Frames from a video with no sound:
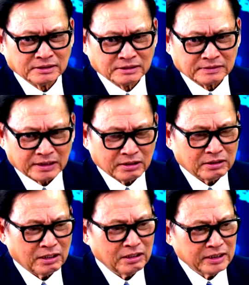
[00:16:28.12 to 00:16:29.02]
và do
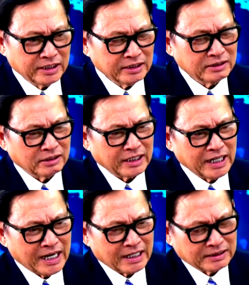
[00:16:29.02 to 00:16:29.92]
đó khiến cho cái
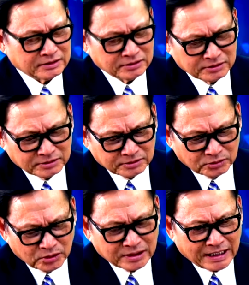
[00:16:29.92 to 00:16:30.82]
hàng
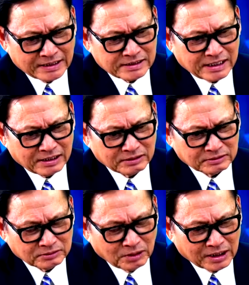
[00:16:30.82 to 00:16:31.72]
xuất cảng
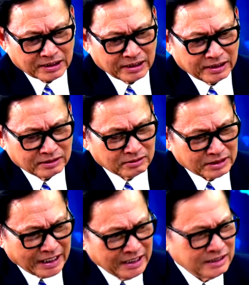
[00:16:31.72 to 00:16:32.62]
sang Hoa Kỳ nó
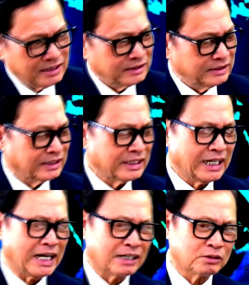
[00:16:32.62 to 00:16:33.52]
rẻ hơn những
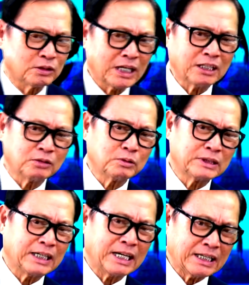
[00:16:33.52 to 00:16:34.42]
cái hàng của các cái quốc
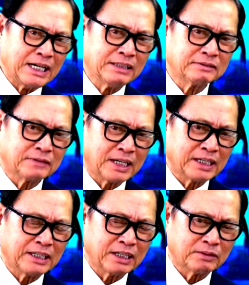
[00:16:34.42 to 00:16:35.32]
gia khác và
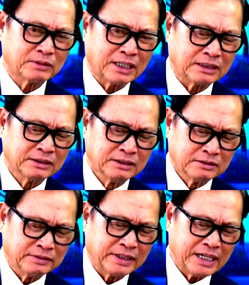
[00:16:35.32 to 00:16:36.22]
hy vọng rằng
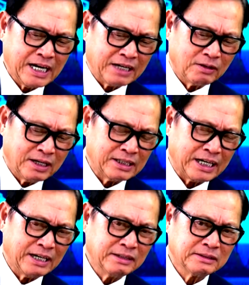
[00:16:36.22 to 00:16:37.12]
vì cái hàng hóa
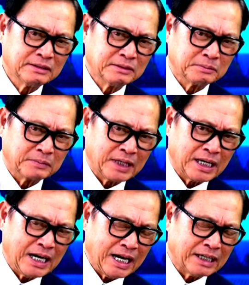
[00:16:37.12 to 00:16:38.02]
rẻ mà
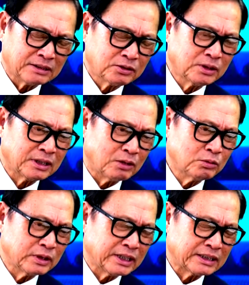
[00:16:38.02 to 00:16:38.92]
hàng xuất khẩu
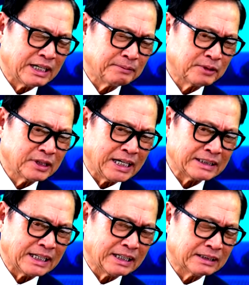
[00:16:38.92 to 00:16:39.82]
của Việt Nam nó gia
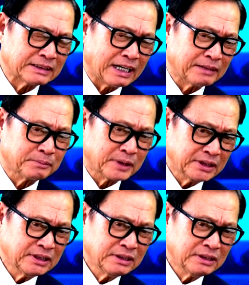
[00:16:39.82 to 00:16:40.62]
tăng ở tại Mỹ